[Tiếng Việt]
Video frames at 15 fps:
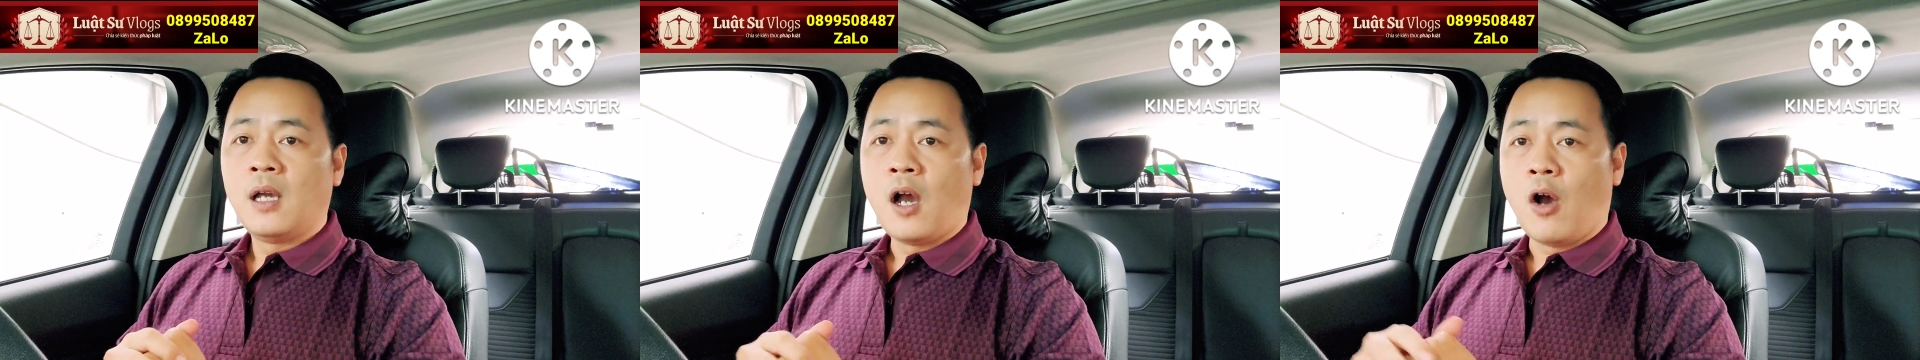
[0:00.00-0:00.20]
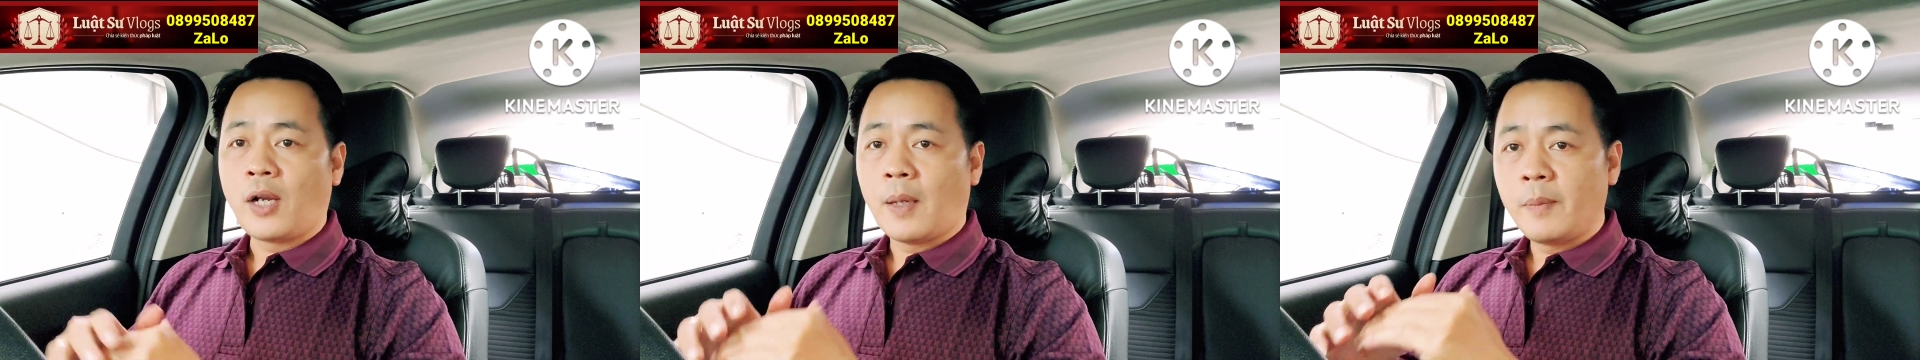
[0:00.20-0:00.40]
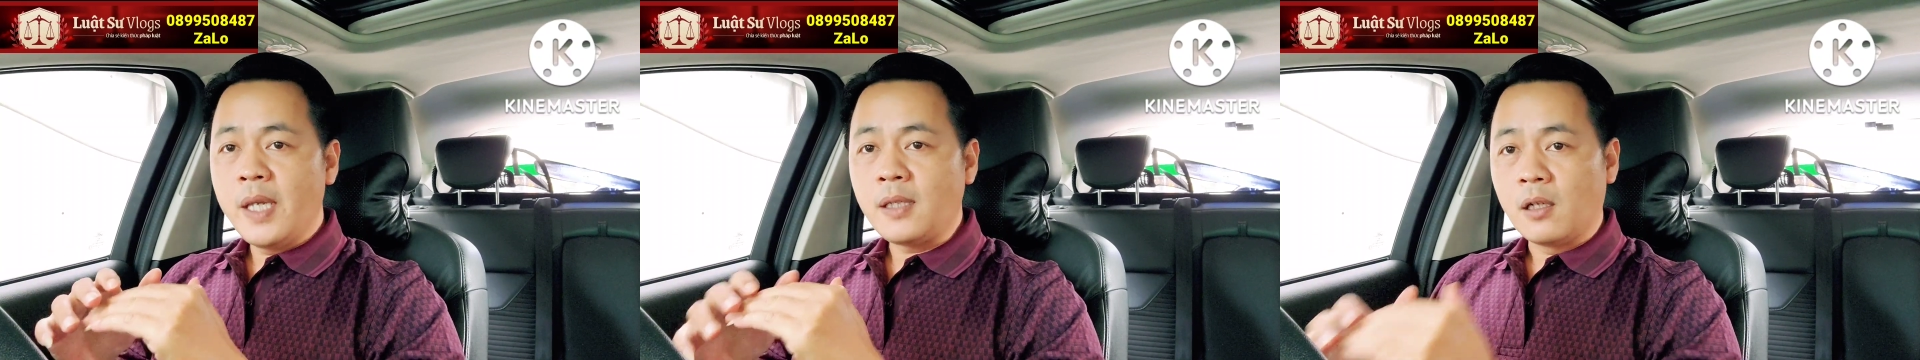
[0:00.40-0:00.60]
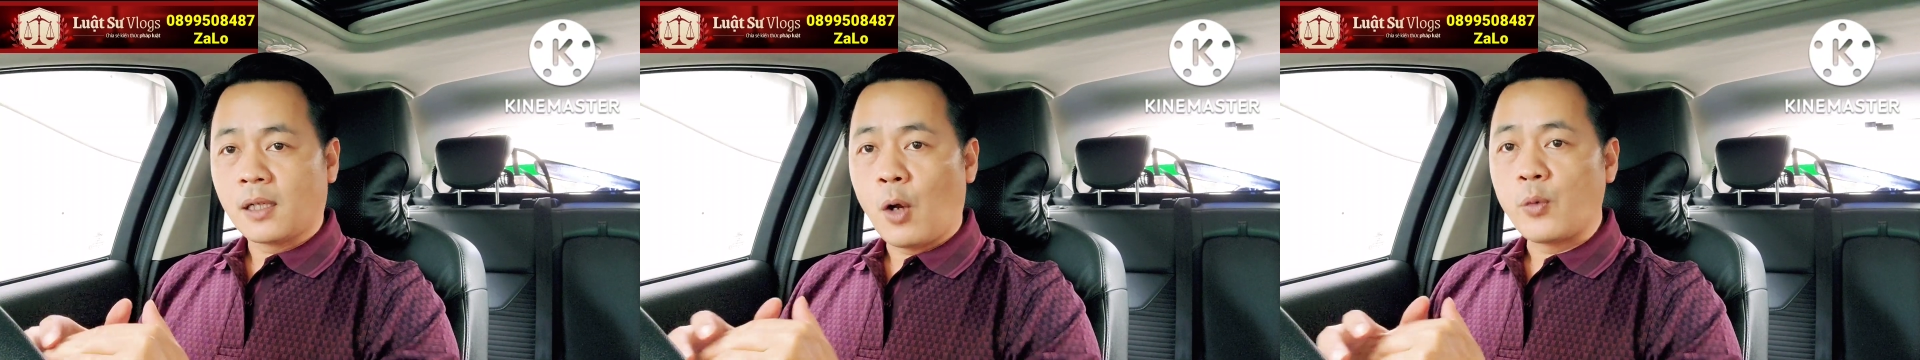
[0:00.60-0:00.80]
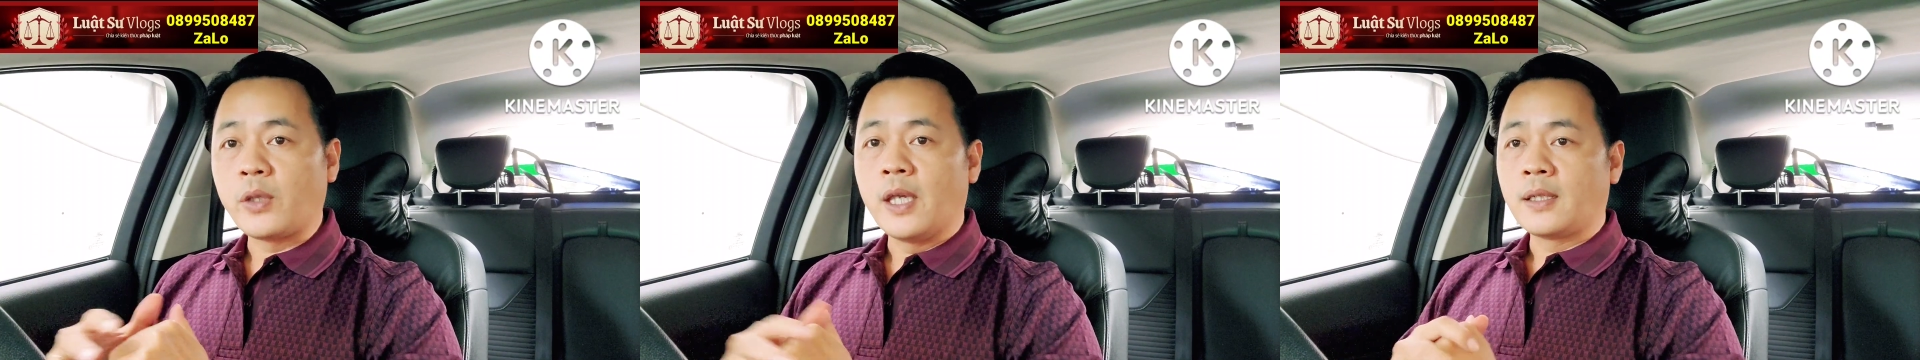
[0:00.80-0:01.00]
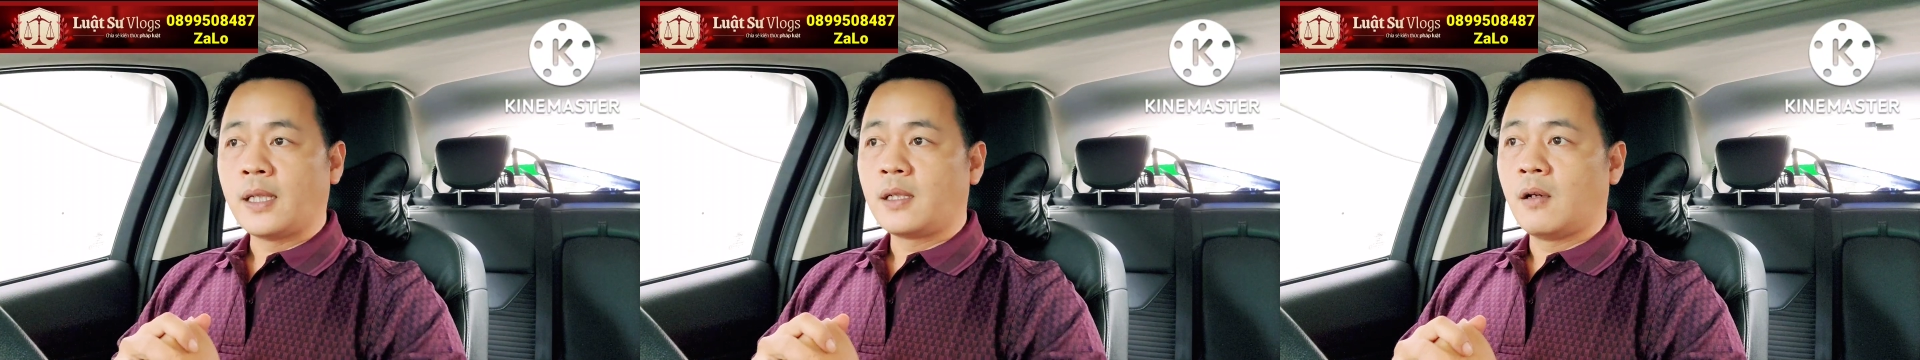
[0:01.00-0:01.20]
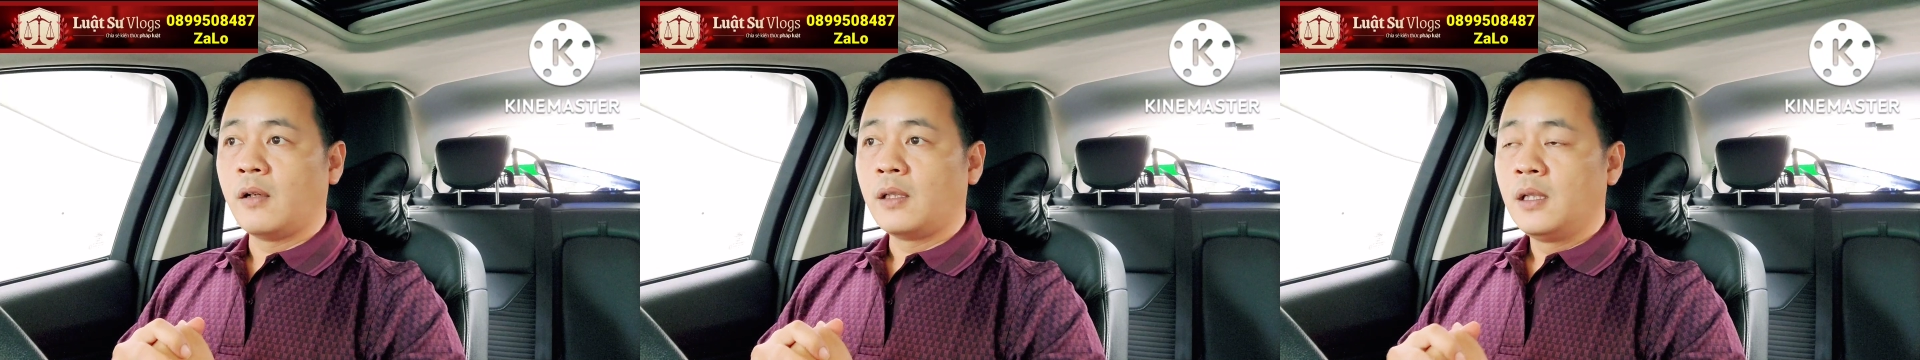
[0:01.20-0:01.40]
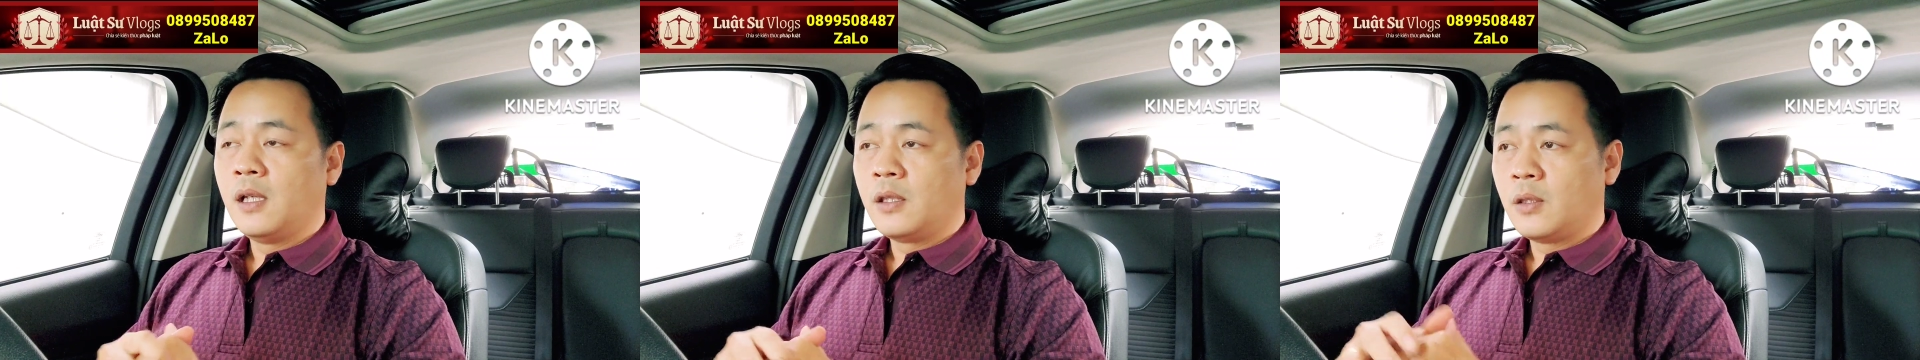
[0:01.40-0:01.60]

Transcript: họ đã biết được câu chuyện này rồi.